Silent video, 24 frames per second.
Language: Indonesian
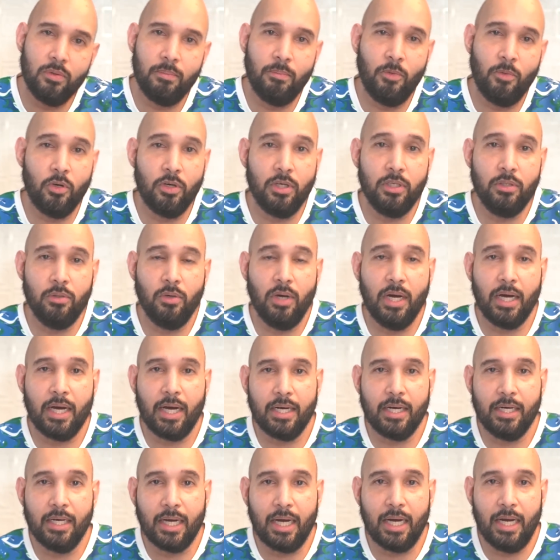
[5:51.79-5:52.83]
Mungkin juga
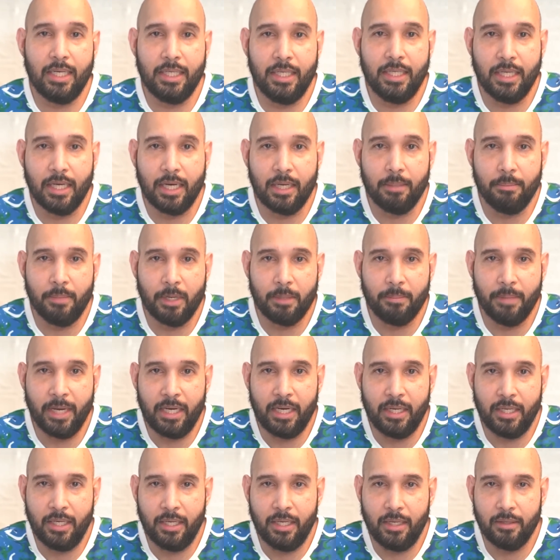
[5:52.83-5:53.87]
karena kali ini kan
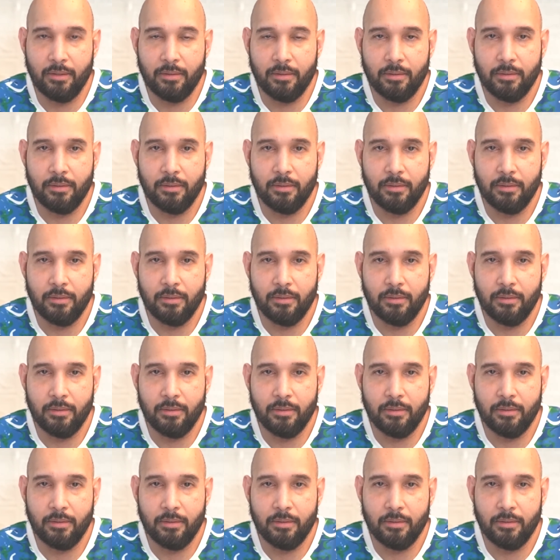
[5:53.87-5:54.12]
bermain di